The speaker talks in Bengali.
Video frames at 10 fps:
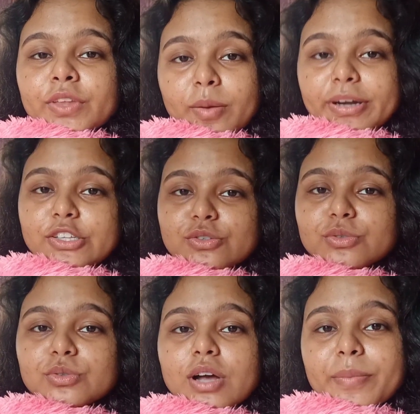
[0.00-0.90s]
আমার কিছু
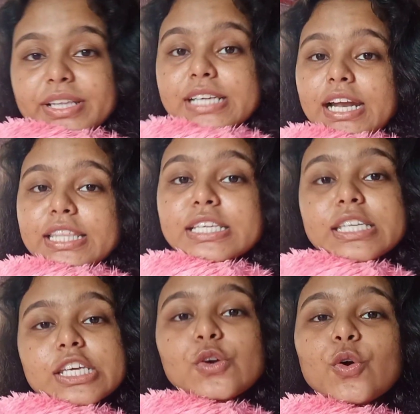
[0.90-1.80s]
আমি আজ সারাদিন
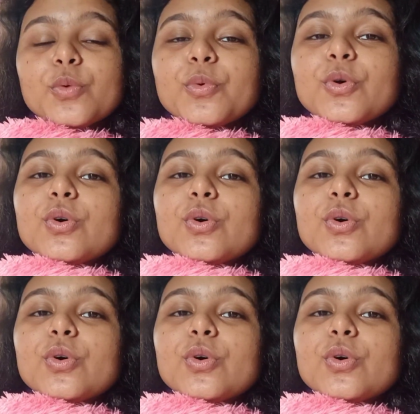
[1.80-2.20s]
কি করব